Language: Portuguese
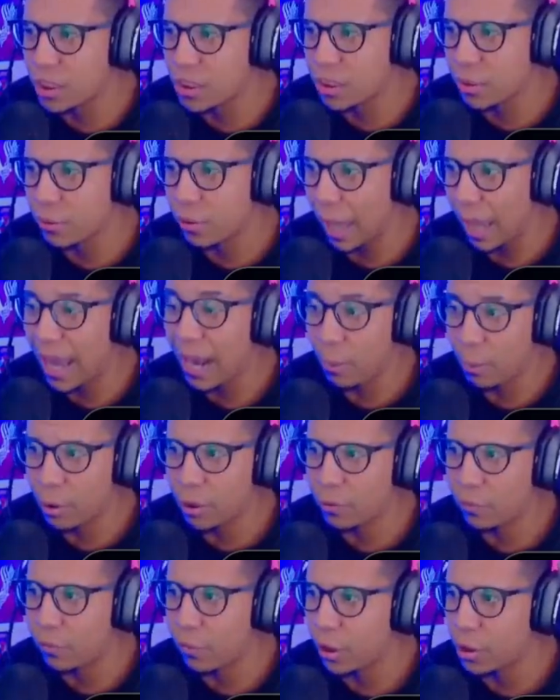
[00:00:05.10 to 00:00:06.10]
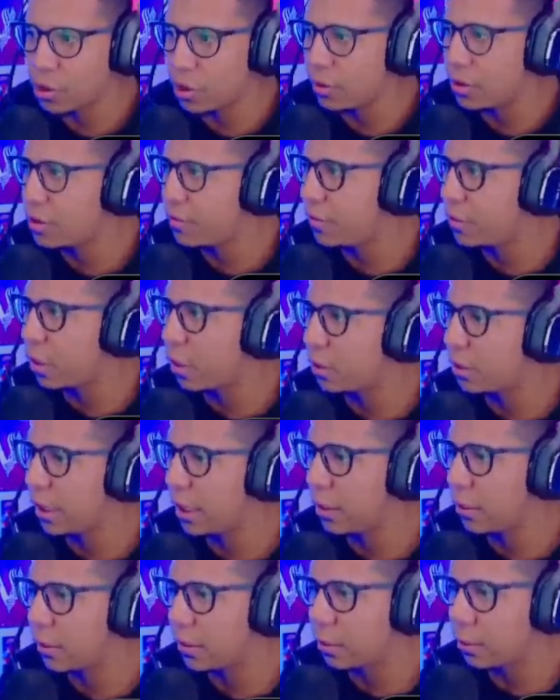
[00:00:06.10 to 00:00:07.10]
assim. Era muito forte no individual
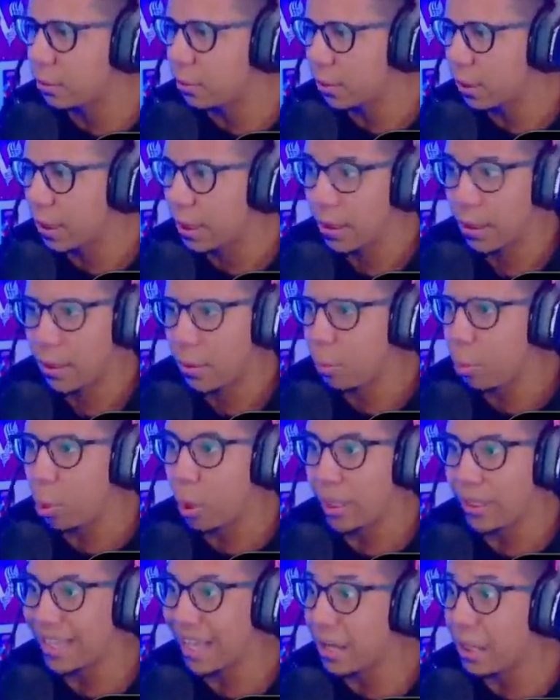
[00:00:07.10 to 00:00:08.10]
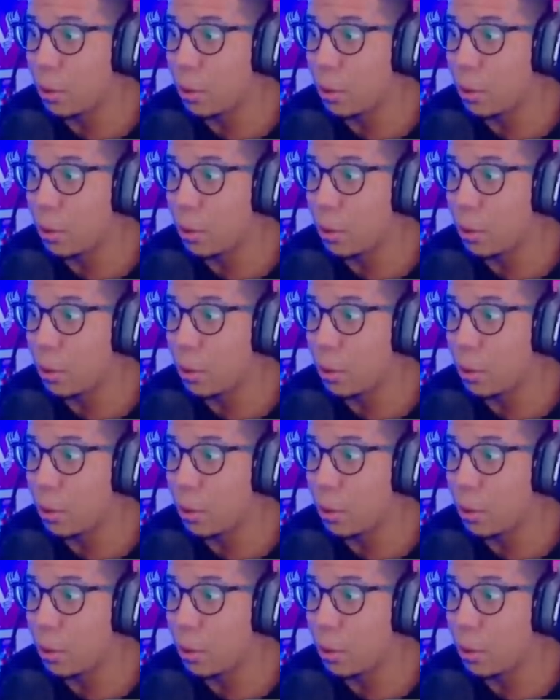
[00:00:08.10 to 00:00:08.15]
dele quando, porra, ele tava